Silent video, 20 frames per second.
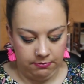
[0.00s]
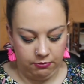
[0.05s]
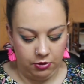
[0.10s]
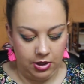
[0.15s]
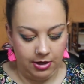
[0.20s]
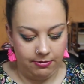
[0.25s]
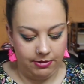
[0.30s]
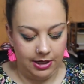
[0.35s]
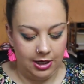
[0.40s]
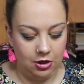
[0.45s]

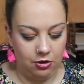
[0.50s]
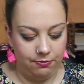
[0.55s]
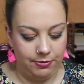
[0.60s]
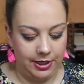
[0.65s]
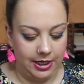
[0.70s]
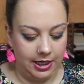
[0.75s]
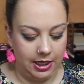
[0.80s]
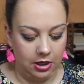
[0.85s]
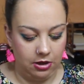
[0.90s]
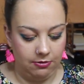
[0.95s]
Voy a abrirlo
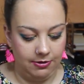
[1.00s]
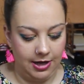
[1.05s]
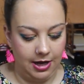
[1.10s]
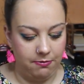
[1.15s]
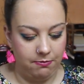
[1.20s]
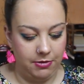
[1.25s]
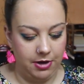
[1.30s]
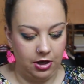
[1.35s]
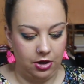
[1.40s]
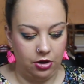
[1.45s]
para que lo
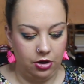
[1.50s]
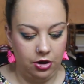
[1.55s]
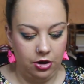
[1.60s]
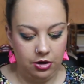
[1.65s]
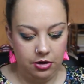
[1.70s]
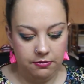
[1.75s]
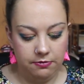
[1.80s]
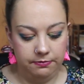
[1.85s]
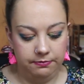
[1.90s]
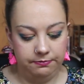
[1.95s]
veáis
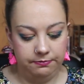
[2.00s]
mejor.